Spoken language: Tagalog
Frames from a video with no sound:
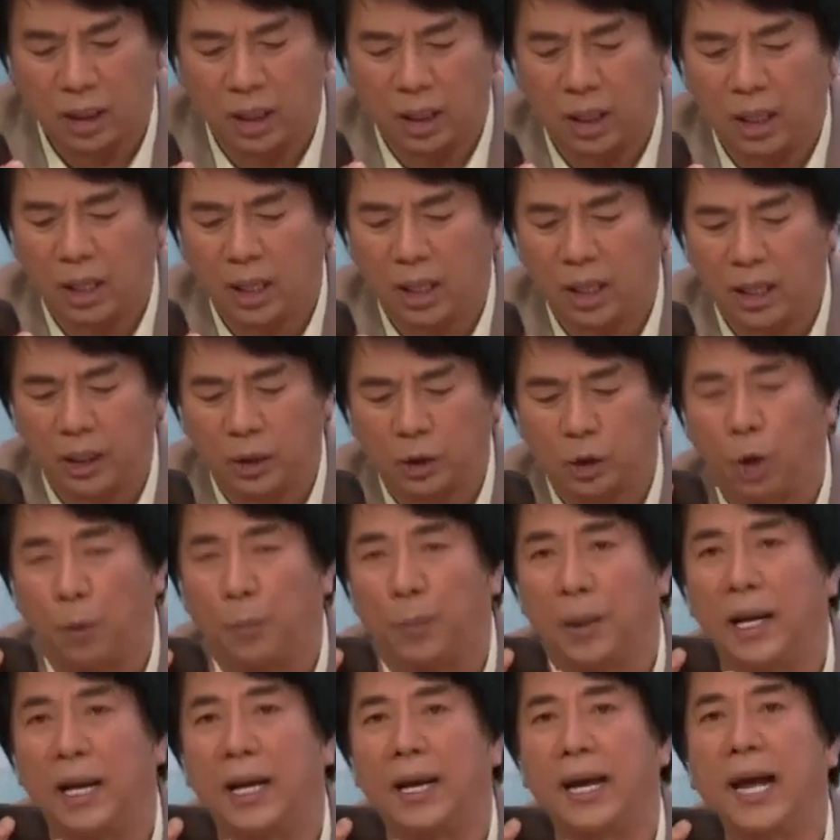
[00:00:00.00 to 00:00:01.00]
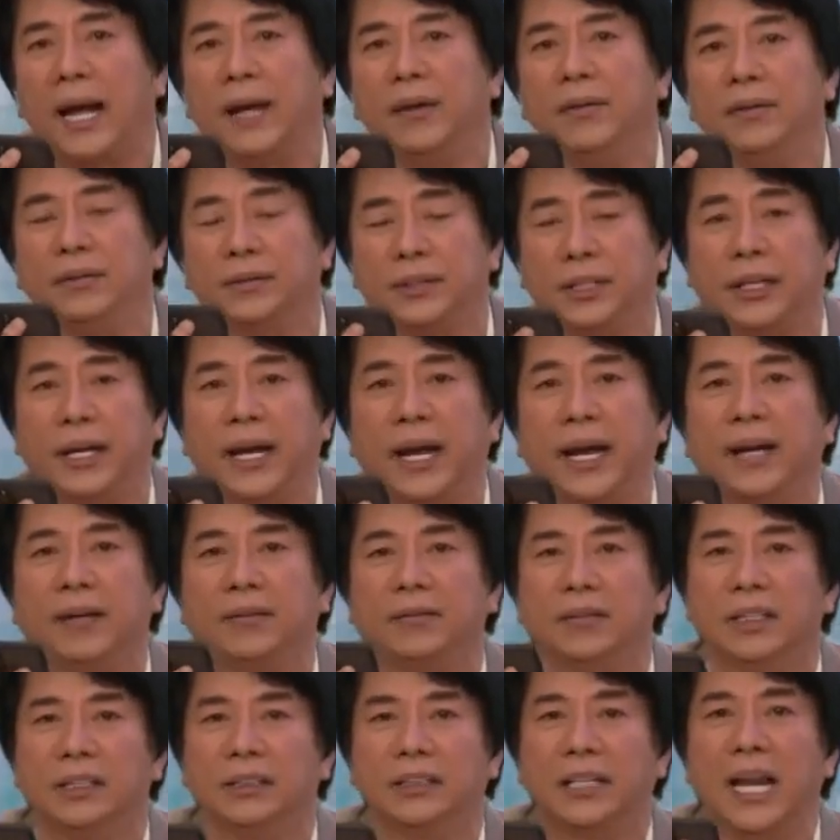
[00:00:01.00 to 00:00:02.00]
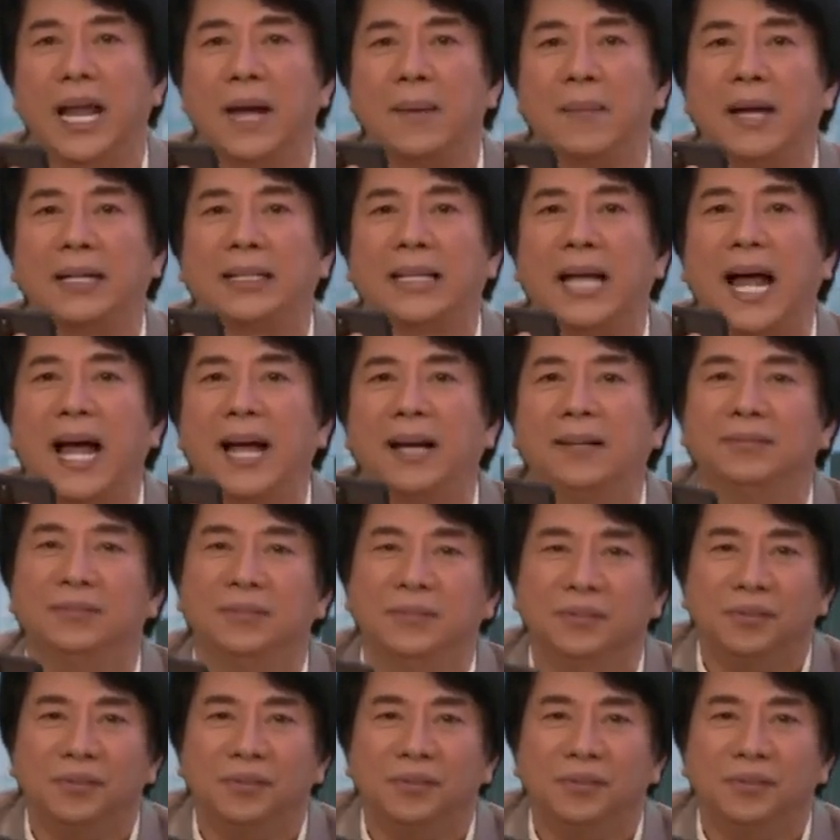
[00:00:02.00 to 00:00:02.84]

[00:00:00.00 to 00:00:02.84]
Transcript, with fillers: Ah, ikaw pala yan. Sige, salamat ha.